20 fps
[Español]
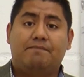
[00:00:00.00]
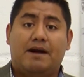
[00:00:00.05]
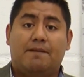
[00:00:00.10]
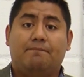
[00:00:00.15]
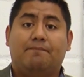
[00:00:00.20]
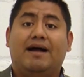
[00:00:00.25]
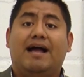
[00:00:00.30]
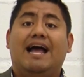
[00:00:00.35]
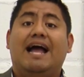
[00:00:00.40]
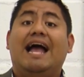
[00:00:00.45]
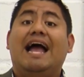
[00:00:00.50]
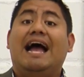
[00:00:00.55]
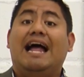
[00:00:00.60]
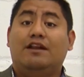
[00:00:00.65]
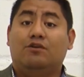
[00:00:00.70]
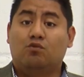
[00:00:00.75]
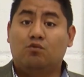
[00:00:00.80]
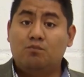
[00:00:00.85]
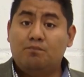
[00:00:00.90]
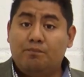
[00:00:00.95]
papá,
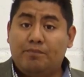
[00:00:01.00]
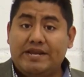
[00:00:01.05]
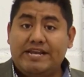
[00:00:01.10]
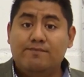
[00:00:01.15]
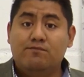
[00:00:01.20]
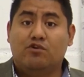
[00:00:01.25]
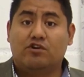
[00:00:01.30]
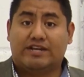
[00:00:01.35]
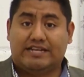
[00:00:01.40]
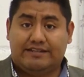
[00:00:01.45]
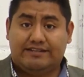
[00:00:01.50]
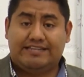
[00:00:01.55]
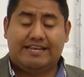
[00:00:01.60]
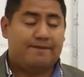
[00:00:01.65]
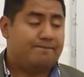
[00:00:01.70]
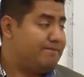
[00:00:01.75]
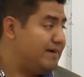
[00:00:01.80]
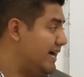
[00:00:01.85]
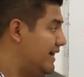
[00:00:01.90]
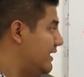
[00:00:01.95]
algún primo que
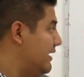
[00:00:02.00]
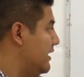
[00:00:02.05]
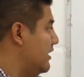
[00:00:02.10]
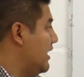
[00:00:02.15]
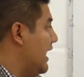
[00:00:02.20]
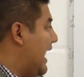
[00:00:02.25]
sepa